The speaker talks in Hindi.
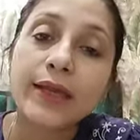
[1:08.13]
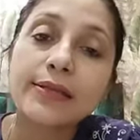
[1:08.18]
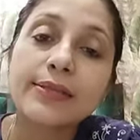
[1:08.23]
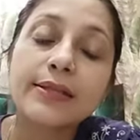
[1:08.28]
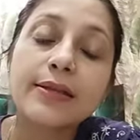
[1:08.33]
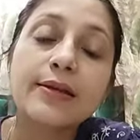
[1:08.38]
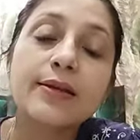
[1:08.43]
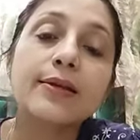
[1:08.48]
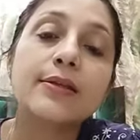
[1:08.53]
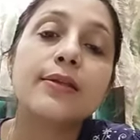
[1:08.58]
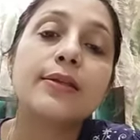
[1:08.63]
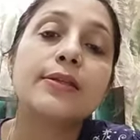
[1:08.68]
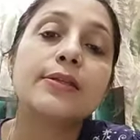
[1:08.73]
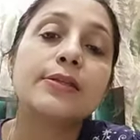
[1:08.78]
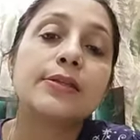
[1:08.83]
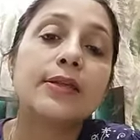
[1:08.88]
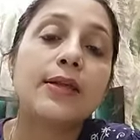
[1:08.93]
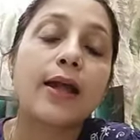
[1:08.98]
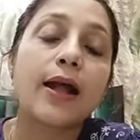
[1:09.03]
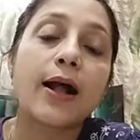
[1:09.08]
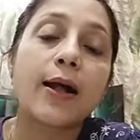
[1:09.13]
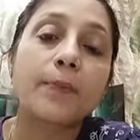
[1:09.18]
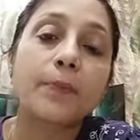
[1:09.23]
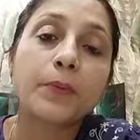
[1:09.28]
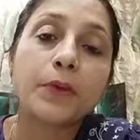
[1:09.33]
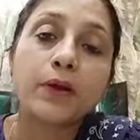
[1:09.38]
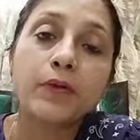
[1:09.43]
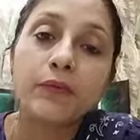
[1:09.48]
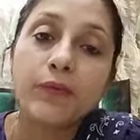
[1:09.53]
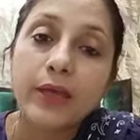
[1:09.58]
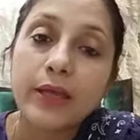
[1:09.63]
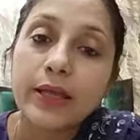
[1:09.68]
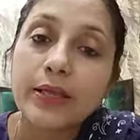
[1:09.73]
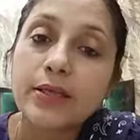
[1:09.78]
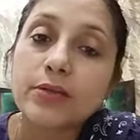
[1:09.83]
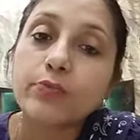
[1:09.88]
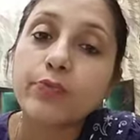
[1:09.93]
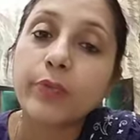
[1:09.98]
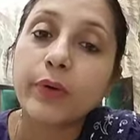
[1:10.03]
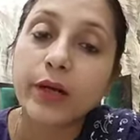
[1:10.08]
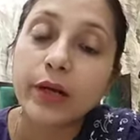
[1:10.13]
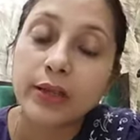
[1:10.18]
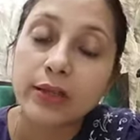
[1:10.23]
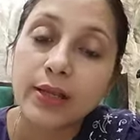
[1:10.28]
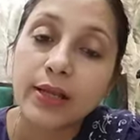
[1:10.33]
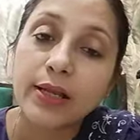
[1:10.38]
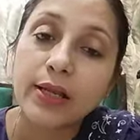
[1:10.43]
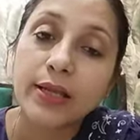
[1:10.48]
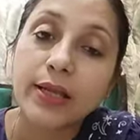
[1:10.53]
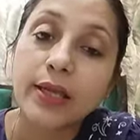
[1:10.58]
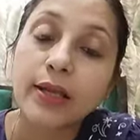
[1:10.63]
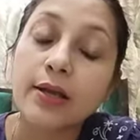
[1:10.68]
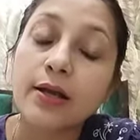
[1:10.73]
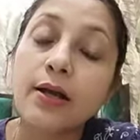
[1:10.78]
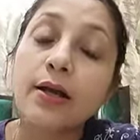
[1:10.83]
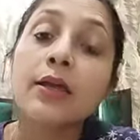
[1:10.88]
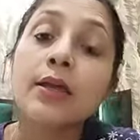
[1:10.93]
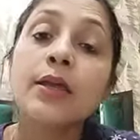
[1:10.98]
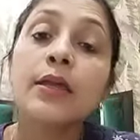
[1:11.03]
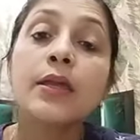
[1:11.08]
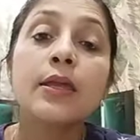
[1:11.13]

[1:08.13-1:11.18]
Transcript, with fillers: ऐसा करने से आपका वेट बढ़ने लगेगा